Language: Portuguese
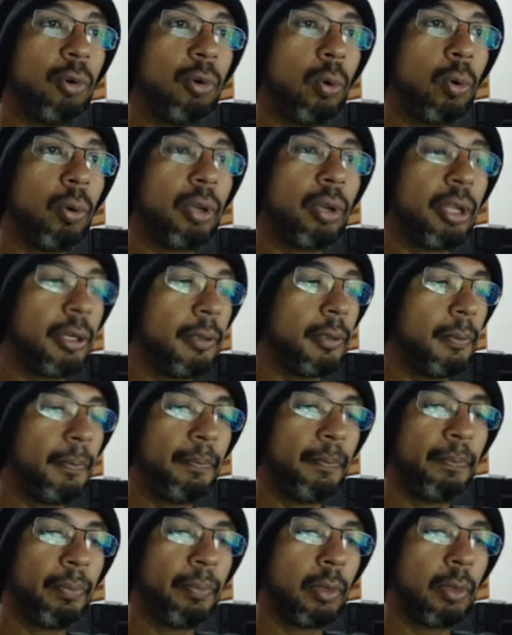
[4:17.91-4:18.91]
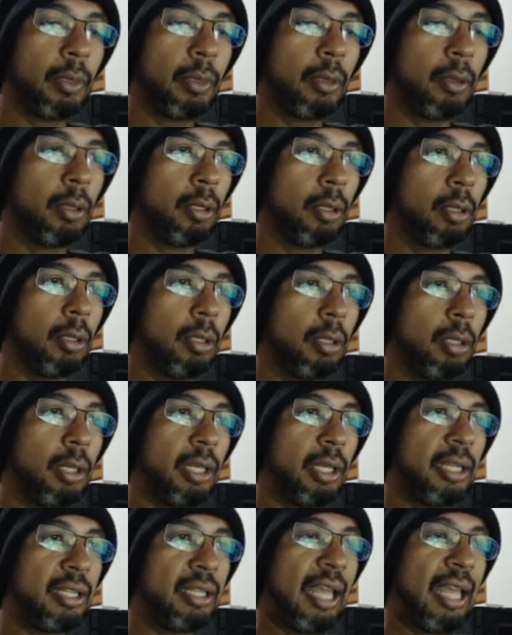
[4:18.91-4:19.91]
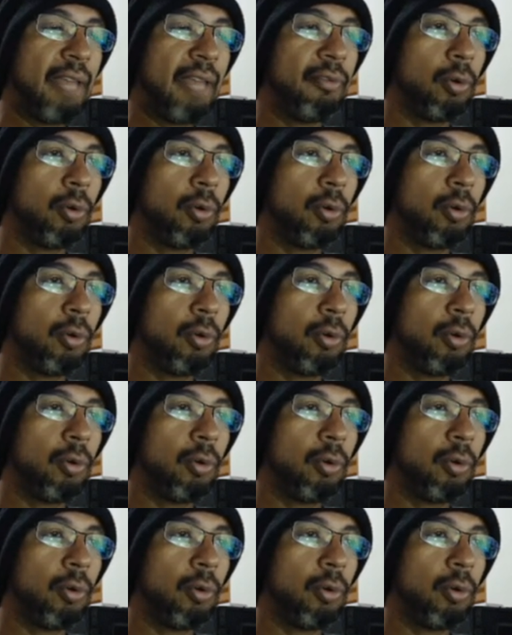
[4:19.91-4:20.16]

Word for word: ocorrer, ele deve